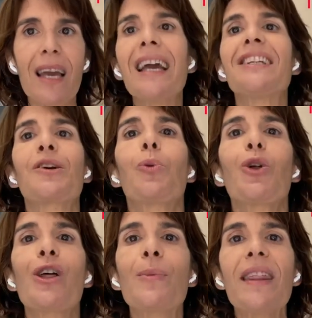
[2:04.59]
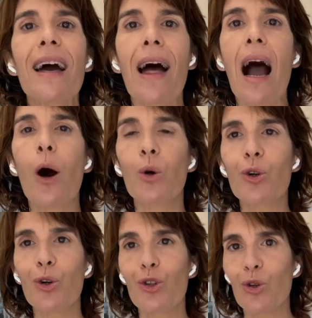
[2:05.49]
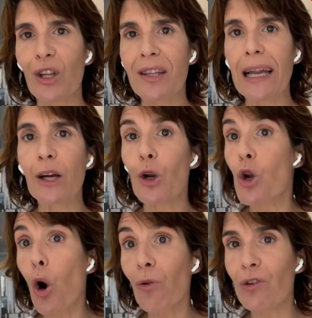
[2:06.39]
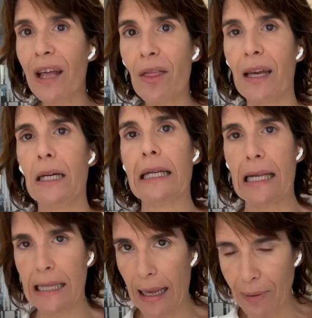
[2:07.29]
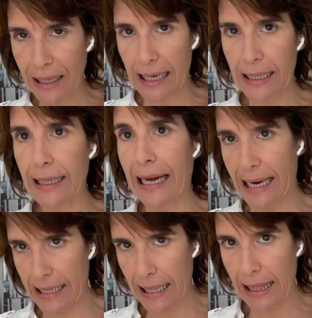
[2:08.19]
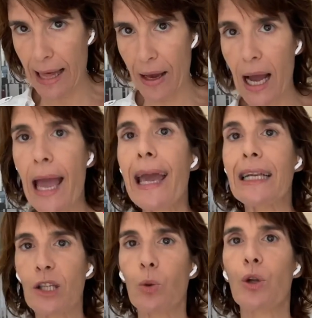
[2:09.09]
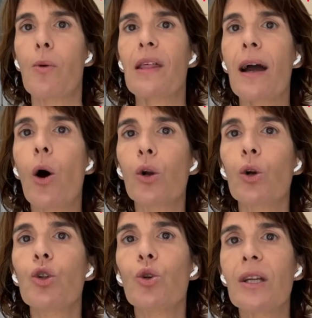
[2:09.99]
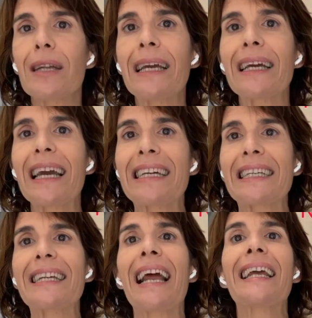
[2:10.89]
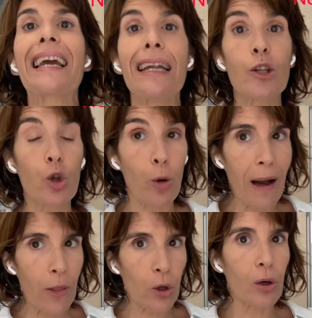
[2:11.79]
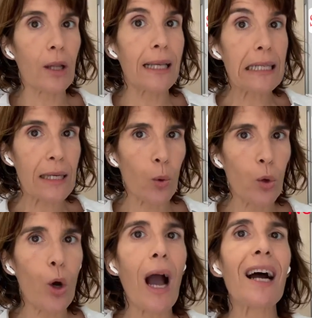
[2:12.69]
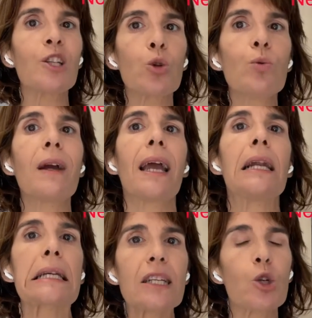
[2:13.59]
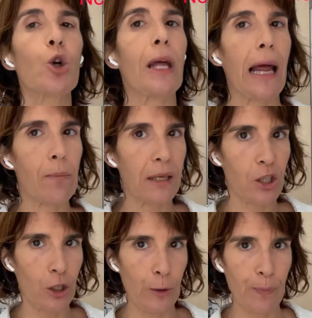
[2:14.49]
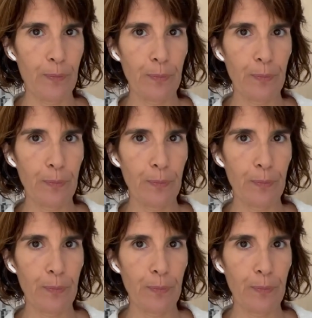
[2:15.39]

El seguro de vida ahorro UnitLink no ofrece rentabilidad garantizada. El seguro de vida ahorro UnitLink es en el que el tomador del seguro asume el riesgo de la inversión.